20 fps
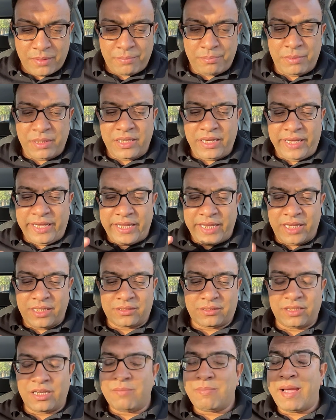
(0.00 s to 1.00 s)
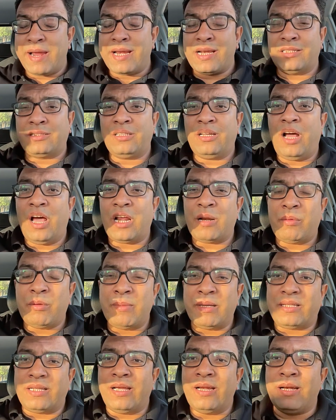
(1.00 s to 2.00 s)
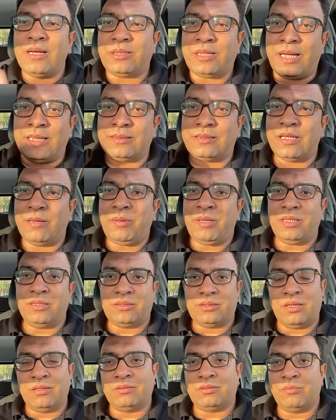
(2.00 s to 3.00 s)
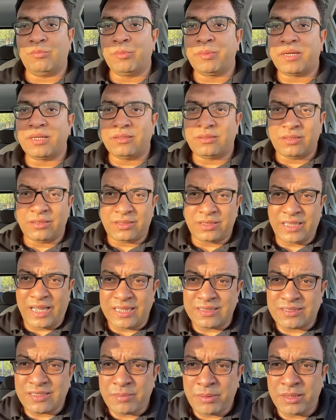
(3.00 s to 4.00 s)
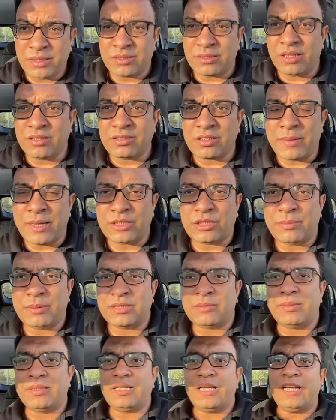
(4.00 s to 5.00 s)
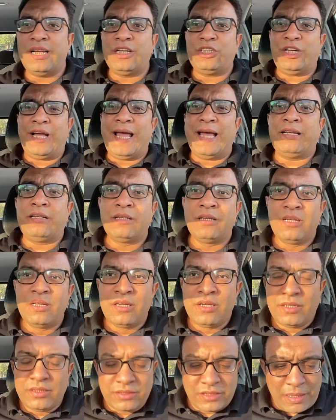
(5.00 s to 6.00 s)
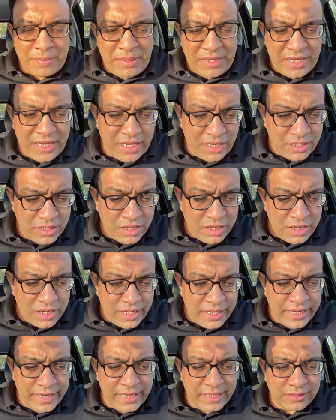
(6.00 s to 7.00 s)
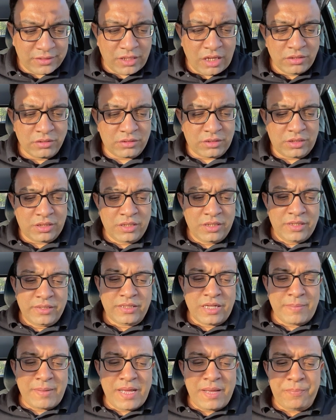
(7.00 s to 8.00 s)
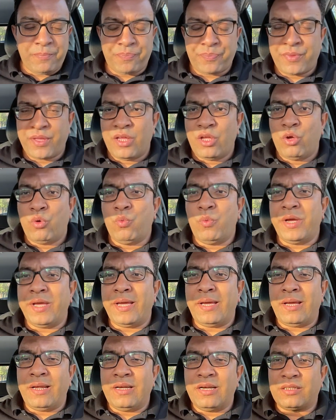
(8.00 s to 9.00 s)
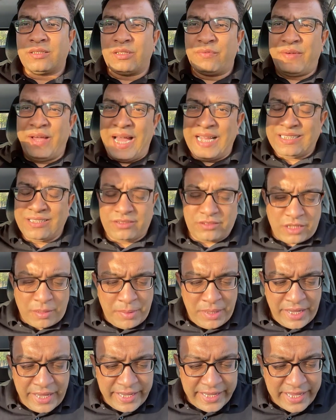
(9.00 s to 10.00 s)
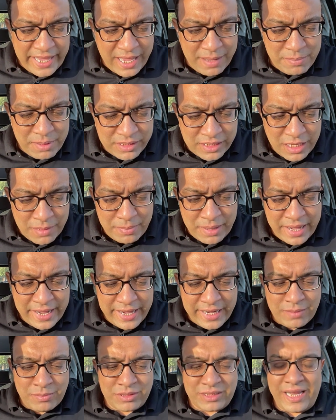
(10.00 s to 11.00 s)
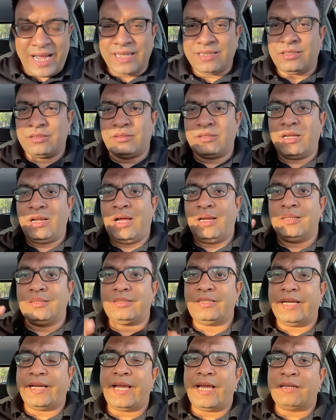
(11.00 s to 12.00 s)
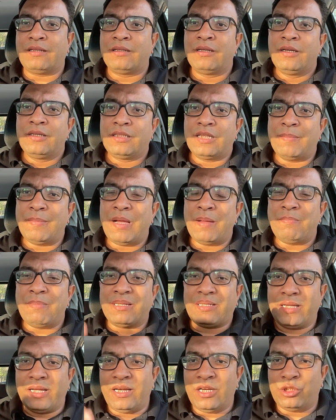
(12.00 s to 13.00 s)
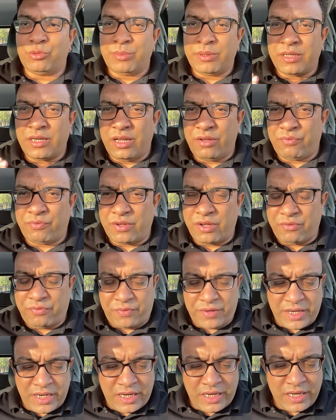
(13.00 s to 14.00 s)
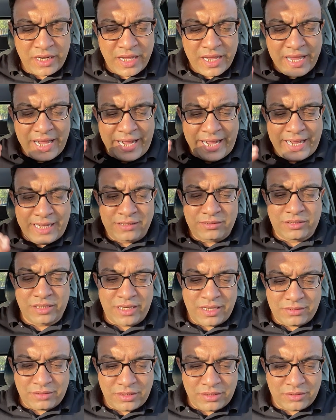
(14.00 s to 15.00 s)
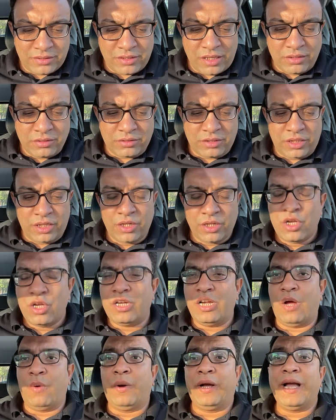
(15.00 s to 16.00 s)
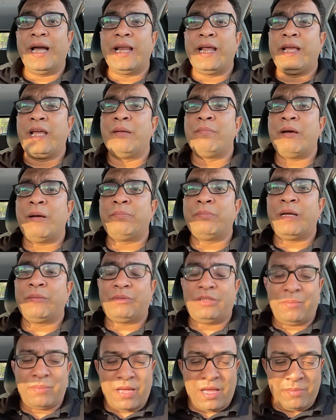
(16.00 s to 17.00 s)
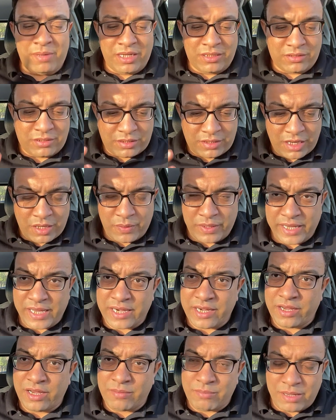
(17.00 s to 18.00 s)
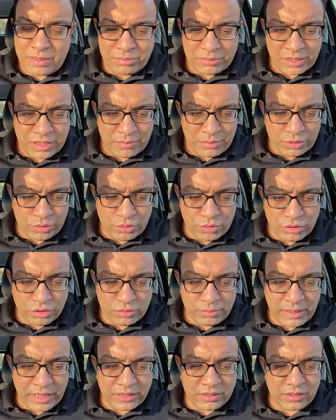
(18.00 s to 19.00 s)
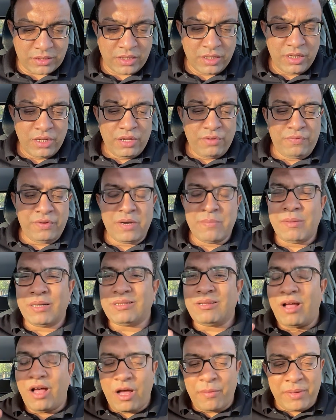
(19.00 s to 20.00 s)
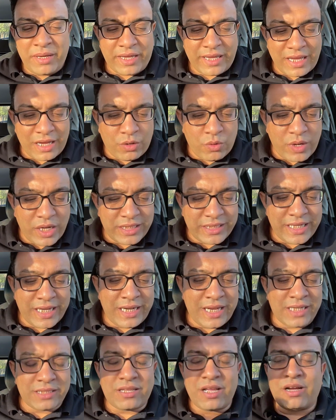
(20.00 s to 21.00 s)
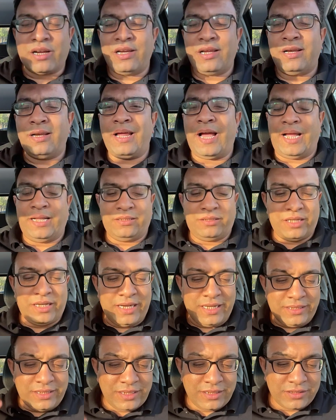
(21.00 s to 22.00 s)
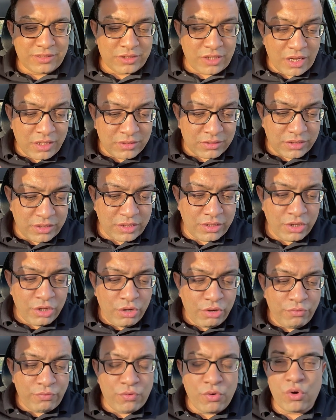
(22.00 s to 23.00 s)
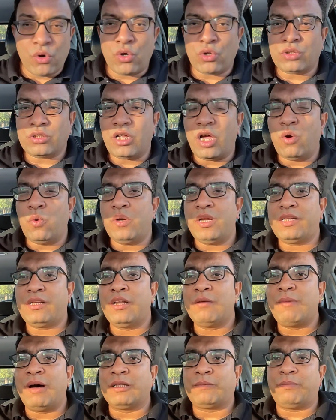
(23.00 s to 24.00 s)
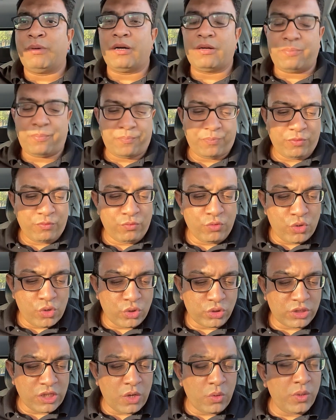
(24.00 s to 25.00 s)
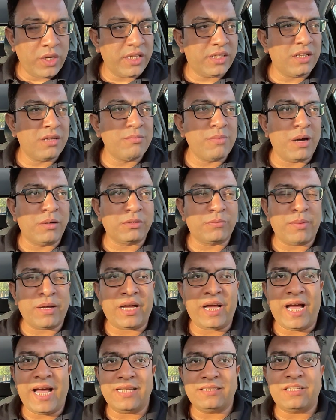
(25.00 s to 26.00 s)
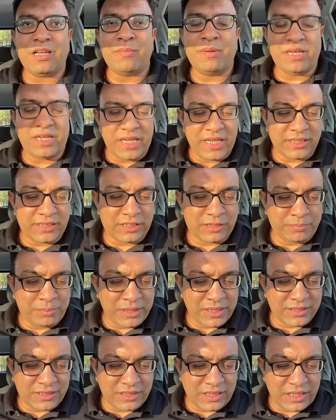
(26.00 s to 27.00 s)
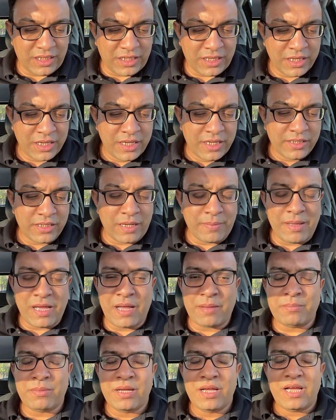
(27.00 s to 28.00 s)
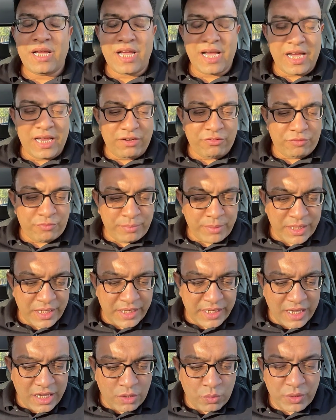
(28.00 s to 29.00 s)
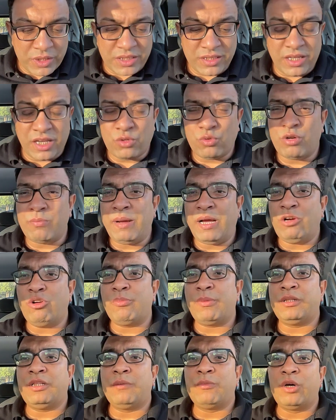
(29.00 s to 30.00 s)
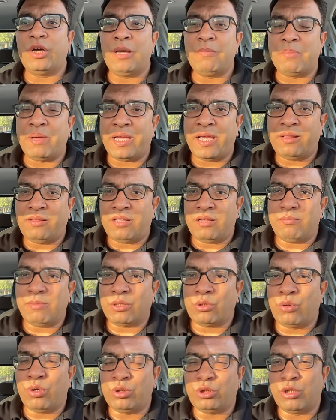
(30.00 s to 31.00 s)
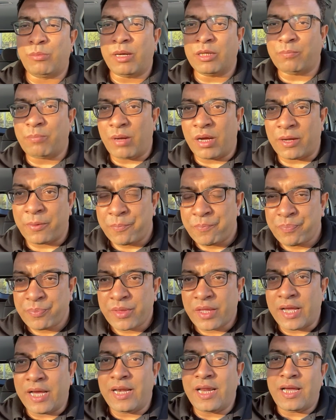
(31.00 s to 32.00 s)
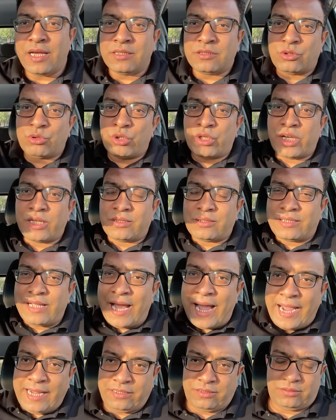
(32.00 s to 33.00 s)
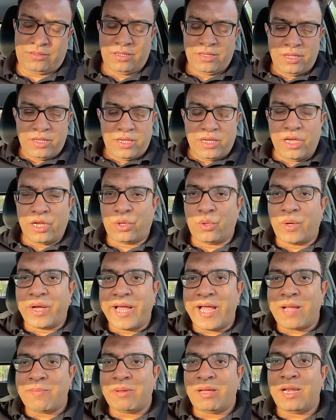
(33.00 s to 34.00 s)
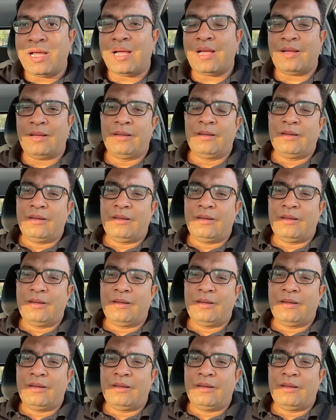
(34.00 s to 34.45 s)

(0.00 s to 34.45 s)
من حيث المجلس العربي ما تقلش عن 70 سم ممكن تزيد عن 70 سم ماشي بس ما تقلش عن 70 آه، سم تمام والارتفاعات الطبيعيه بتبقى المساحات الصالحه للسكن تمام ما تقلش من الاف اف ال عن 30 سم لو خارج المبنى بتبقى متر لو خارج المبنى بتكون متر في المطابخ يا اخوانا لا تقل عن 30 سم فوق طاوله المطبخ فوق طاوله المطبخ حسب الاس بي سي تمام 1102 والمعلومه دي مهمه جدا ما ادخلش مطبخ الاقي السوكت تحت الرخامه لا